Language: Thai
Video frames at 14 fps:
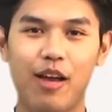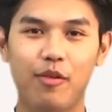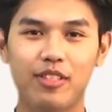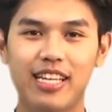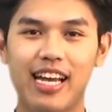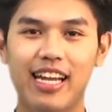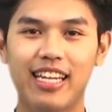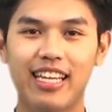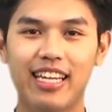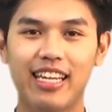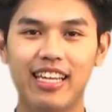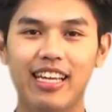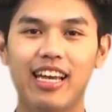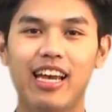สาขาวิชา
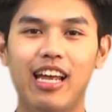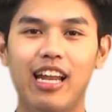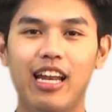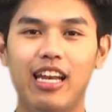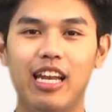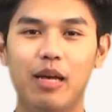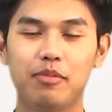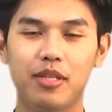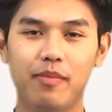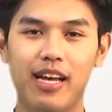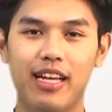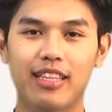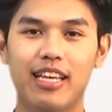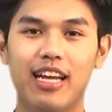นี้ รับ
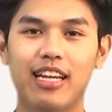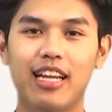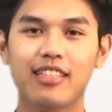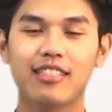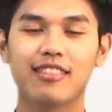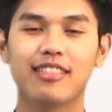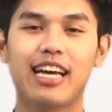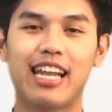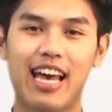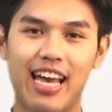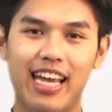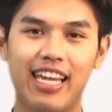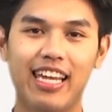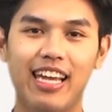สมัครทั้งนักศึกษา
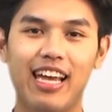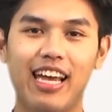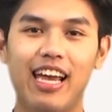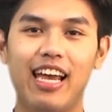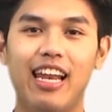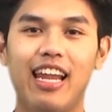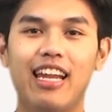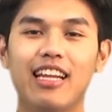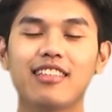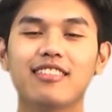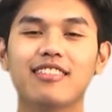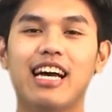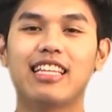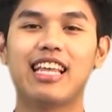ไทย และ
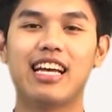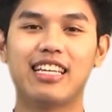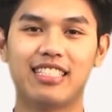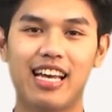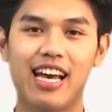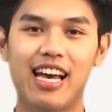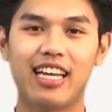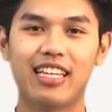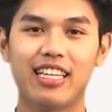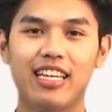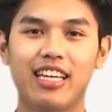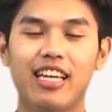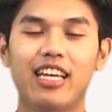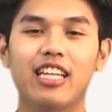นักศึกษาต่างชา
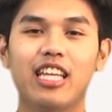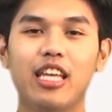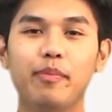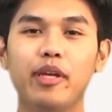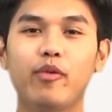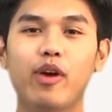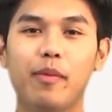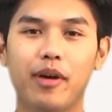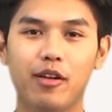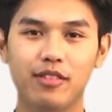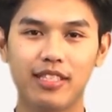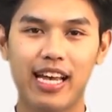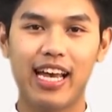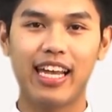ติที่มีควา
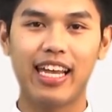มเข้า